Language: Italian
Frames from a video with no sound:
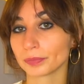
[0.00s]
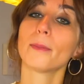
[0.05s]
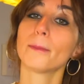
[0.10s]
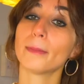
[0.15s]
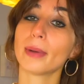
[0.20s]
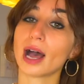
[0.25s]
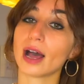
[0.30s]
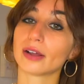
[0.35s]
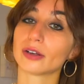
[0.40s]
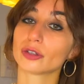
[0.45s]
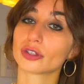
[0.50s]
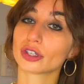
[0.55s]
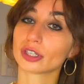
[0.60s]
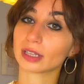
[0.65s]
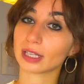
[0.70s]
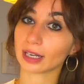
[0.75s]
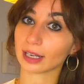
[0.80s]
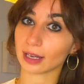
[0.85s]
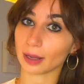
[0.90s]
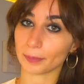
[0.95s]
ma
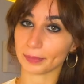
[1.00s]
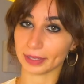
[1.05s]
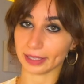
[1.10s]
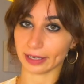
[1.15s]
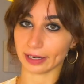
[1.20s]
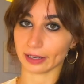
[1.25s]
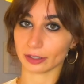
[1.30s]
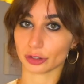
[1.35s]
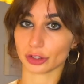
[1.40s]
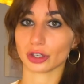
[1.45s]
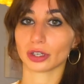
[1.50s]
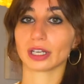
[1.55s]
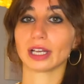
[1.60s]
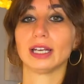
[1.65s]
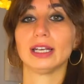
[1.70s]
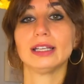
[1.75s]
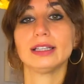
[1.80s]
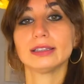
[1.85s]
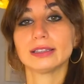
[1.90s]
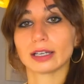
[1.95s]
riuscite a capire ciò che
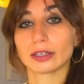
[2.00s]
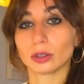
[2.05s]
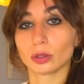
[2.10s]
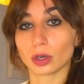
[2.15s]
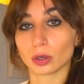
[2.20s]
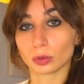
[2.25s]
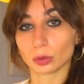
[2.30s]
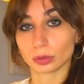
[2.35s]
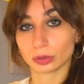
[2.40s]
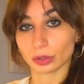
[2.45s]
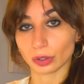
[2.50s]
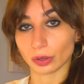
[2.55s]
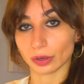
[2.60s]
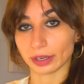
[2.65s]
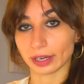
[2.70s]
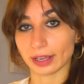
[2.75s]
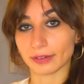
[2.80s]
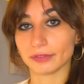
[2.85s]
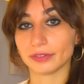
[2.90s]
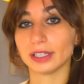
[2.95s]

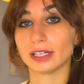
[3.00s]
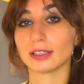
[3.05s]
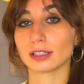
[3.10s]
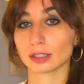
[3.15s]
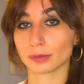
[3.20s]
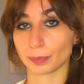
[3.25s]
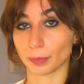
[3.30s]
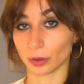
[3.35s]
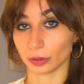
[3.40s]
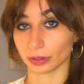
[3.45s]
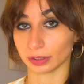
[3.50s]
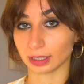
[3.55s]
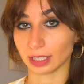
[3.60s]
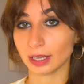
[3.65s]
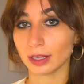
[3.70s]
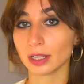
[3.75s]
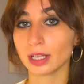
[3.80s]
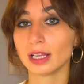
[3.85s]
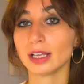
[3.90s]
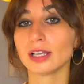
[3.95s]
l'interlocutore vi
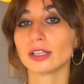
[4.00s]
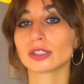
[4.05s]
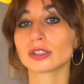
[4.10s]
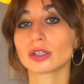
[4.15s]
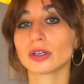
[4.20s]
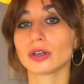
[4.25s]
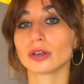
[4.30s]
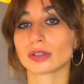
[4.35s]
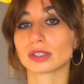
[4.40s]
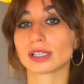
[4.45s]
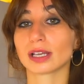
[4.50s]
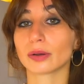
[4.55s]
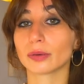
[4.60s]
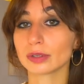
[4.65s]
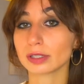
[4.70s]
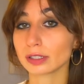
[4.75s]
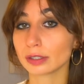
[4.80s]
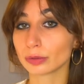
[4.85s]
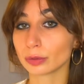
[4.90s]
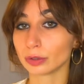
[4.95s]
risponde solo se
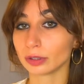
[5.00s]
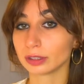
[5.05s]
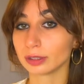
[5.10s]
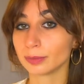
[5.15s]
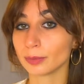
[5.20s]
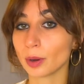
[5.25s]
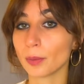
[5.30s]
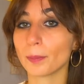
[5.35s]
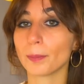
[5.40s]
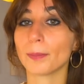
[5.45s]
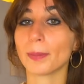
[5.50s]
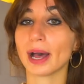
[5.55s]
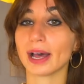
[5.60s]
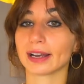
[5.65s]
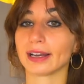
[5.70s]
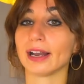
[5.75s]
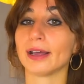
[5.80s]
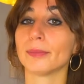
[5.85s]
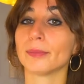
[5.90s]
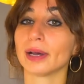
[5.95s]
quest'ultimo
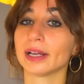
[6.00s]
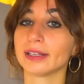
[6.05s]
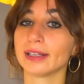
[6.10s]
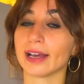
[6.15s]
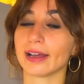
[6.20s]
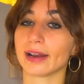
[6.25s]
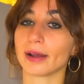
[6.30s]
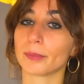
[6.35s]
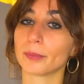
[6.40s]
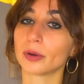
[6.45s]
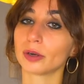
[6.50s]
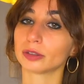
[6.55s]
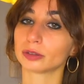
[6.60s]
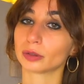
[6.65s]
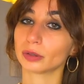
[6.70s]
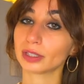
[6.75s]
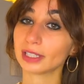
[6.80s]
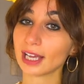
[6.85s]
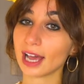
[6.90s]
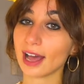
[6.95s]
parla in maniera
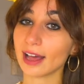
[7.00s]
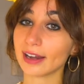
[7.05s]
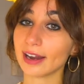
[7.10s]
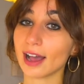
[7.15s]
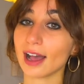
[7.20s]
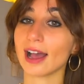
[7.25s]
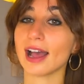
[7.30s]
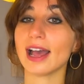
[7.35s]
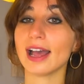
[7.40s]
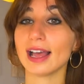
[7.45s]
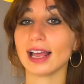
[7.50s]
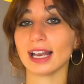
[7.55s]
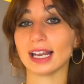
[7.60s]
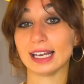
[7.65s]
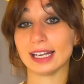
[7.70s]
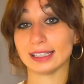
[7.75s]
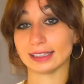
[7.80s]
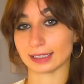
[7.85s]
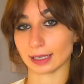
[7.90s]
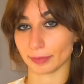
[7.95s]
molto chiara e
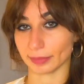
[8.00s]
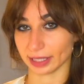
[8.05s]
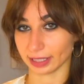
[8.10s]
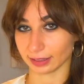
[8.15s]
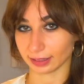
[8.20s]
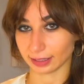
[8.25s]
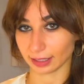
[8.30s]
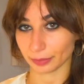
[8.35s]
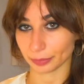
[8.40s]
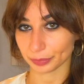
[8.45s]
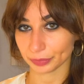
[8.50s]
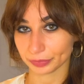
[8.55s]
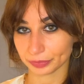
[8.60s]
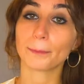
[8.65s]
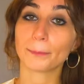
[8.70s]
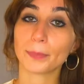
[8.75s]
lentamente.